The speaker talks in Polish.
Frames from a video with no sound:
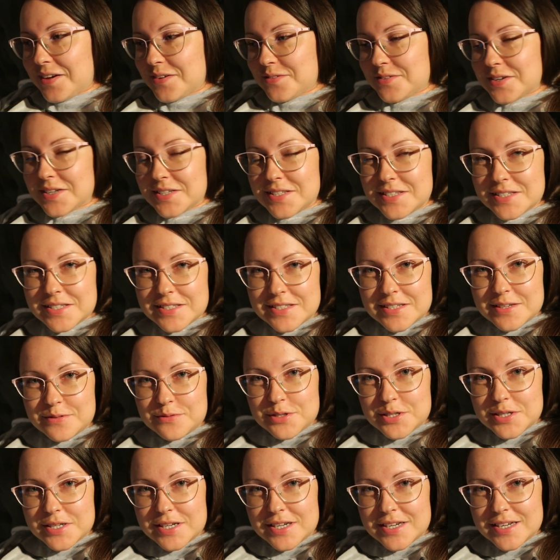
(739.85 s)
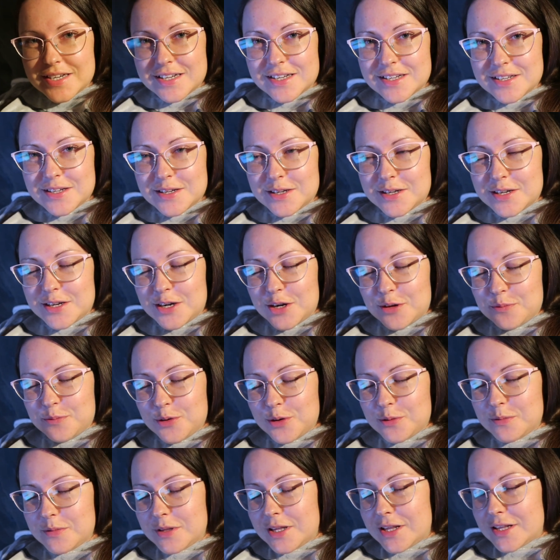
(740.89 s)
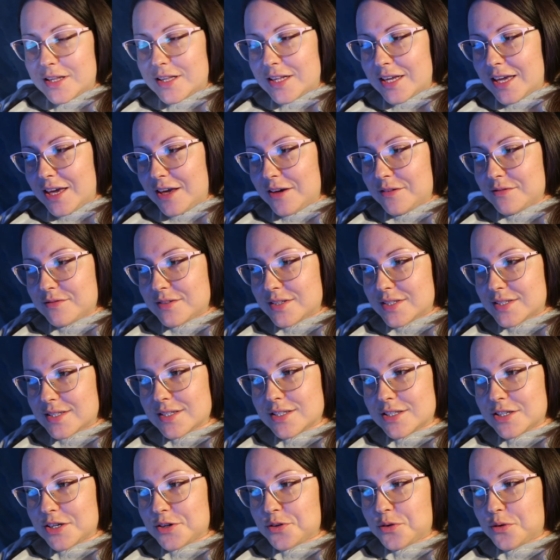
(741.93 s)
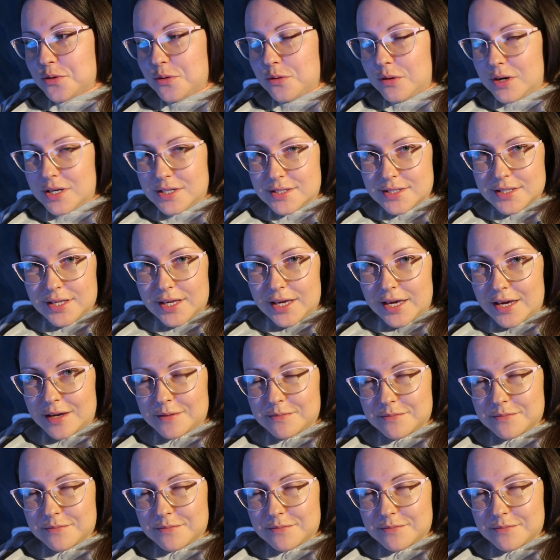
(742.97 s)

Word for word: wiecie, zawsze e, robią na takiej wizycie USG.